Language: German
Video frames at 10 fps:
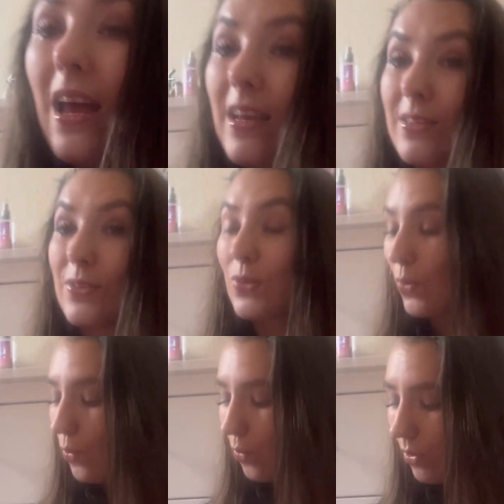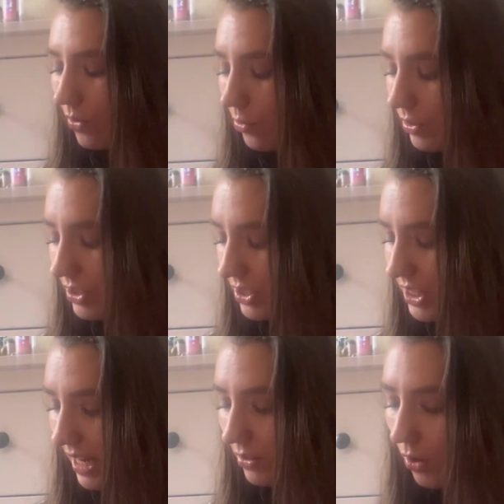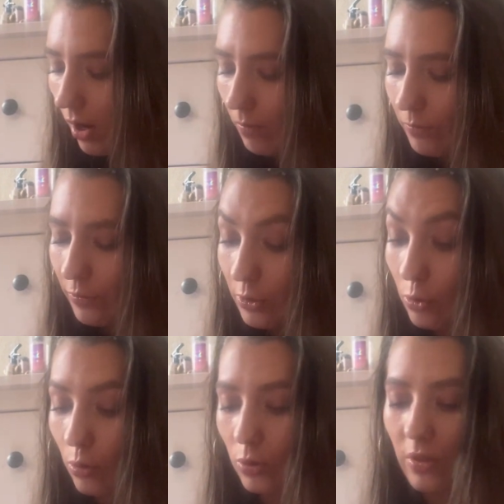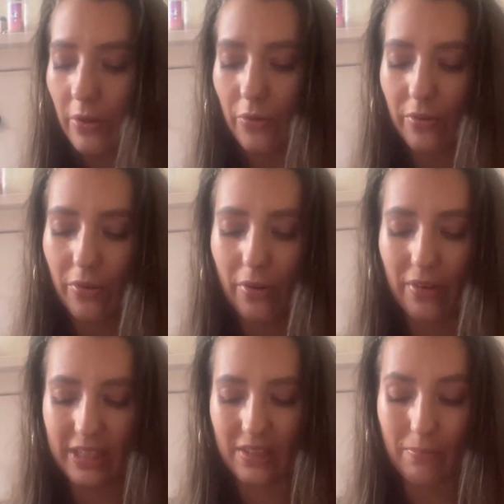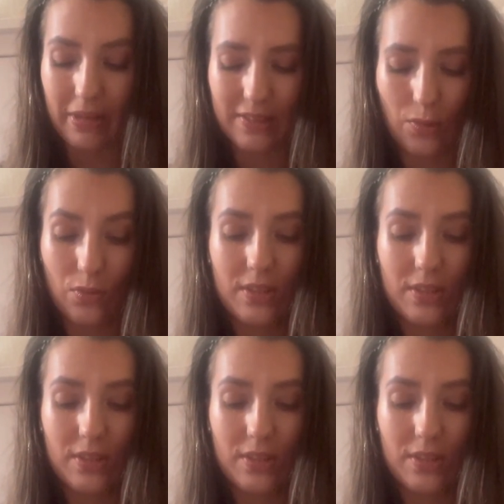So, und dann kommen wir noch zu einer noch weiteren Maske und